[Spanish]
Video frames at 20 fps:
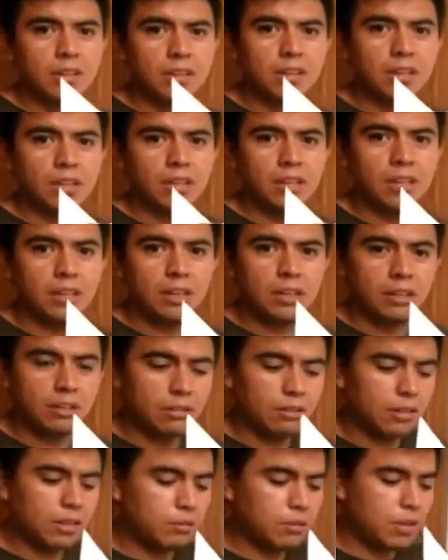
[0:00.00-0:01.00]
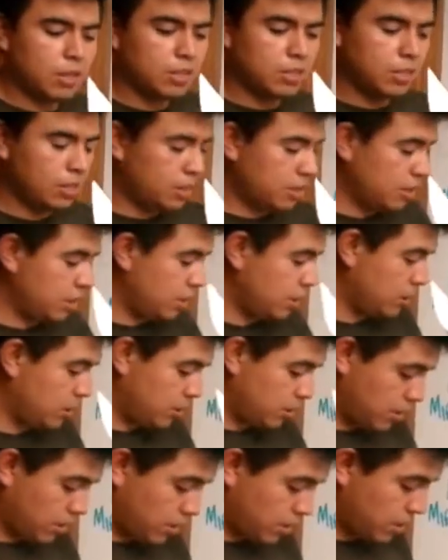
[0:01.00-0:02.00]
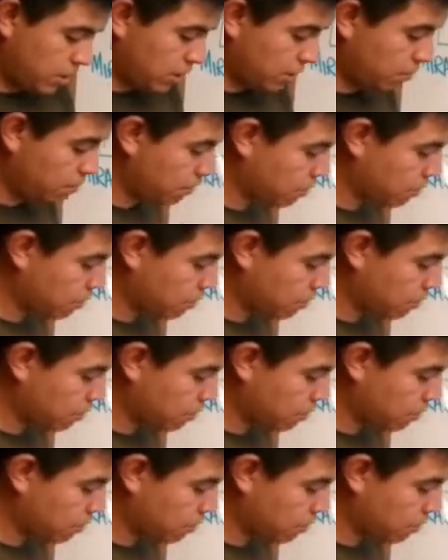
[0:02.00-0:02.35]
Eh, lo que voy a hacer es eh,